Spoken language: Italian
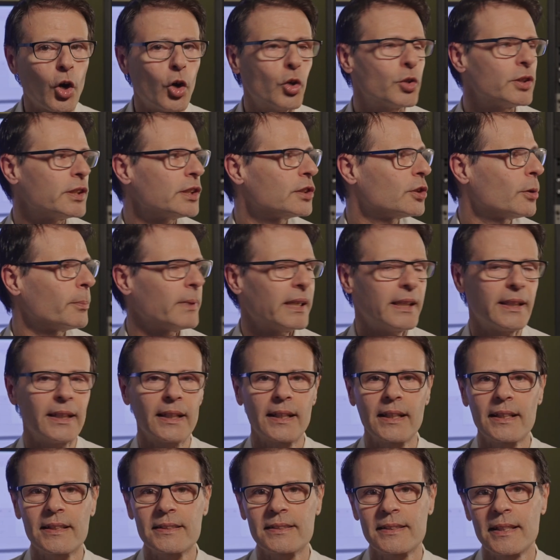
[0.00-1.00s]
ogni
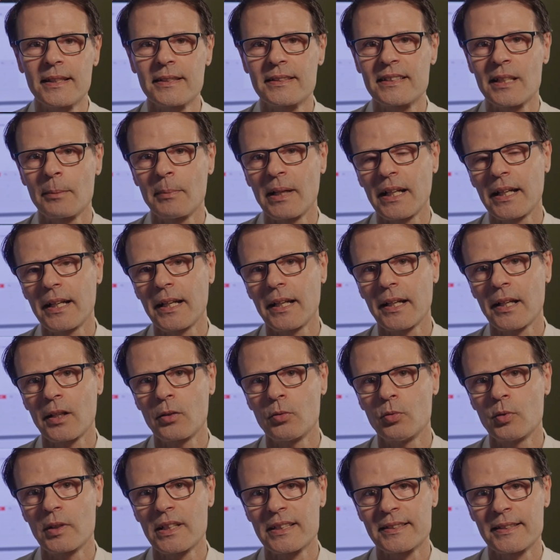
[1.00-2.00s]
domenica senza mancare una